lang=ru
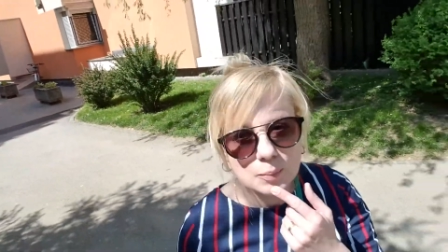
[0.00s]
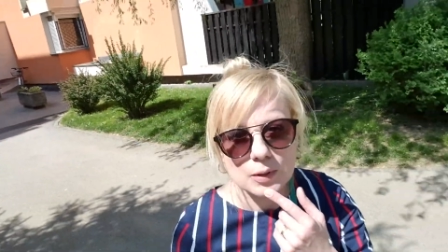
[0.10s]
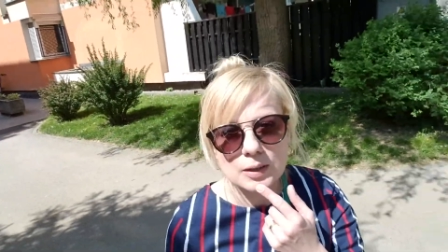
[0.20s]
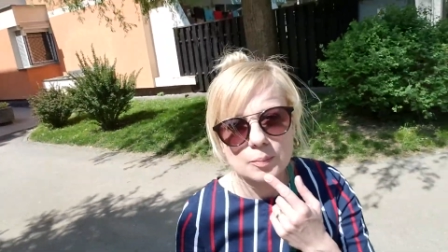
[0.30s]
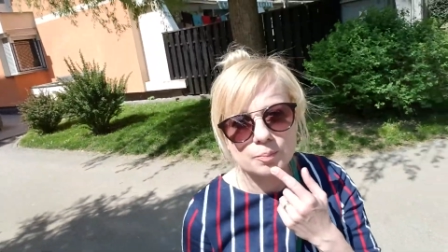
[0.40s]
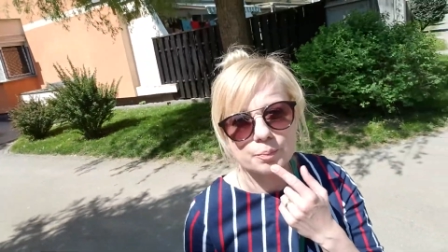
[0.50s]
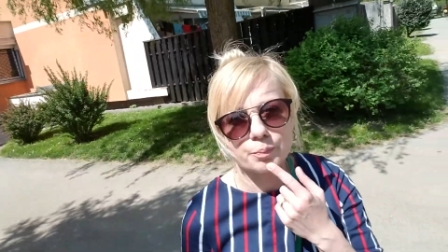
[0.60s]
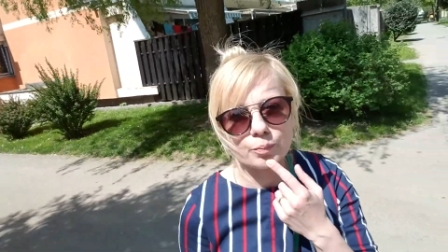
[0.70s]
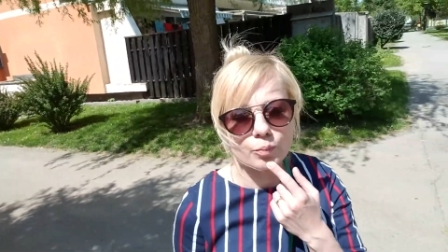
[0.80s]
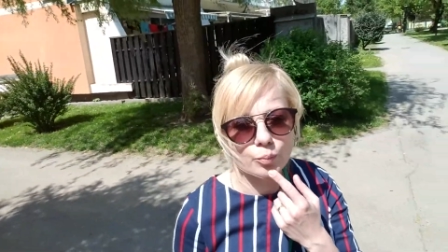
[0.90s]
мы
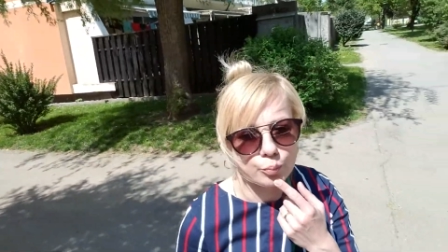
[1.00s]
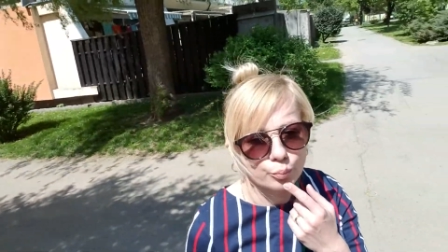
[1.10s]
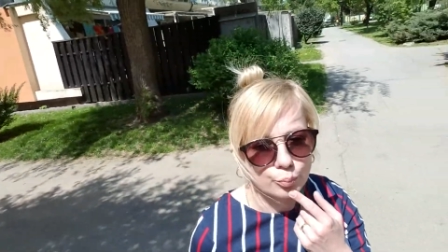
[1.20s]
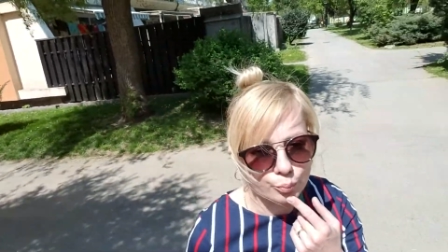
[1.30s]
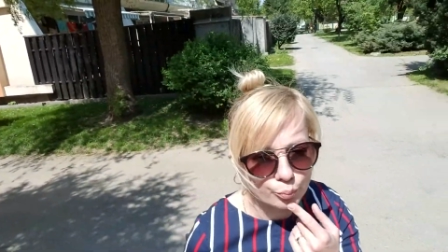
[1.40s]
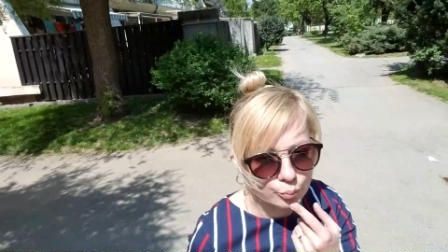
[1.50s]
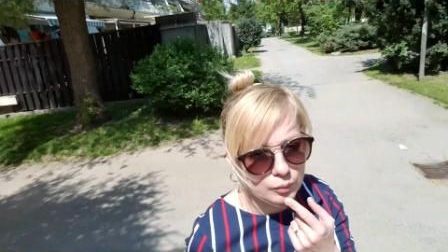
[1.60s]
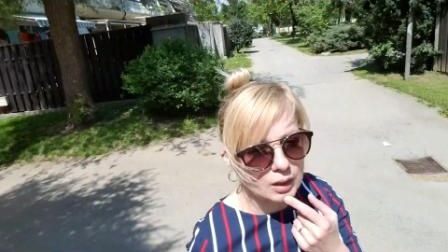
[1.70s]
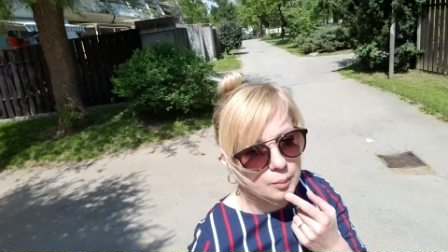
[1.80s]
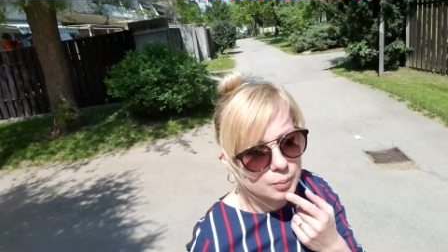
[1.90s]
на